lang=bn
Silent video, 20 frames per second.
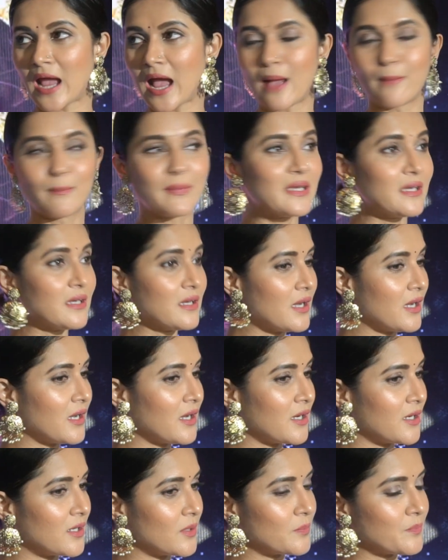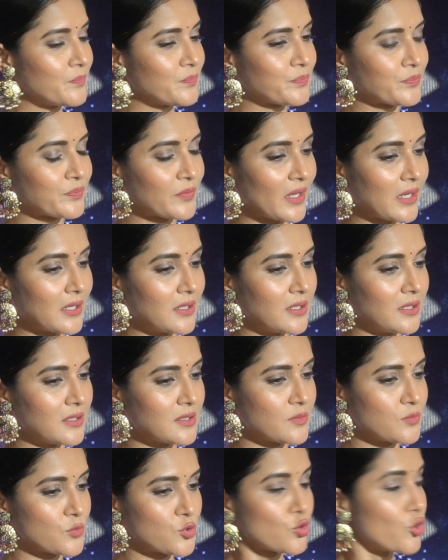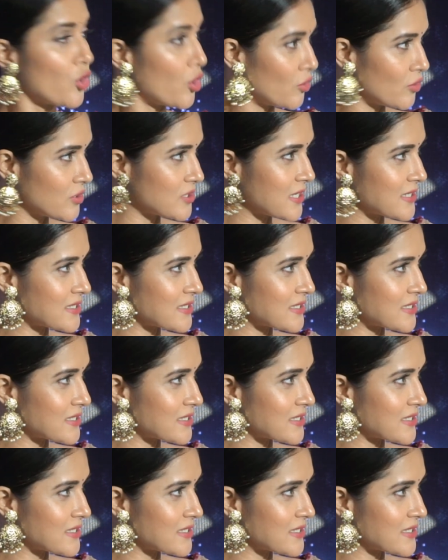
আমি সুরঙ্গ